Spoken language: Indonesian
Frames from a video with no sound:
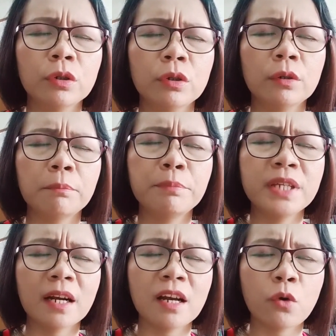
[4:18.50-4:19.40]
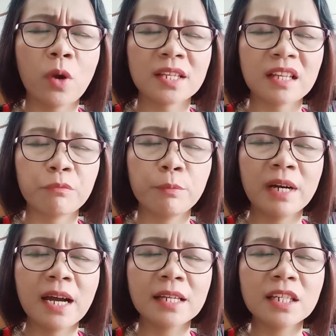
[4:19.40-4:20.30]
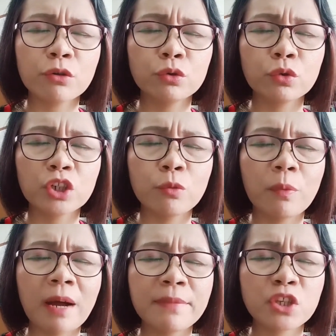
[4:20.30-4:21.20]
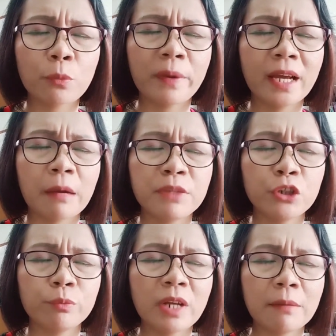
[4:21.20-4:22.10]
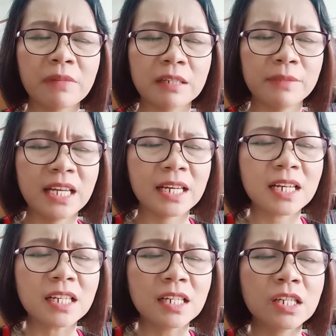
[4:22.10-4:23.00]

Biarlah kuasamu mengalir untuk hidup kami supaya kami hidup dalam kebenaran,